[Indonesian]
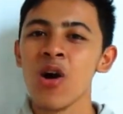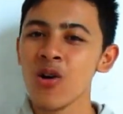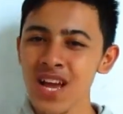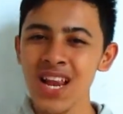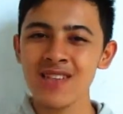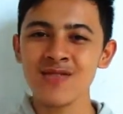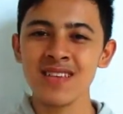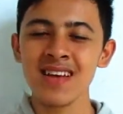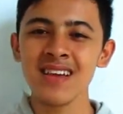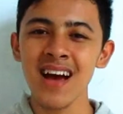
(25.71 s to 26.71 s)
Oke langsung
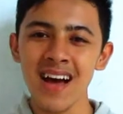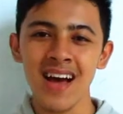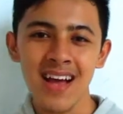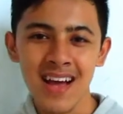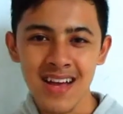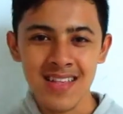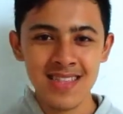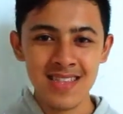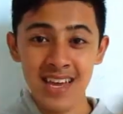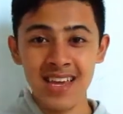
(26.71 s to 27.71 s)
saja,
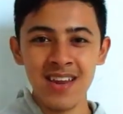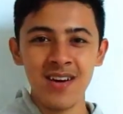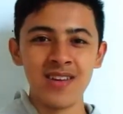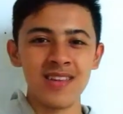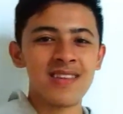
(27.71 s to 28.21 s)
check it out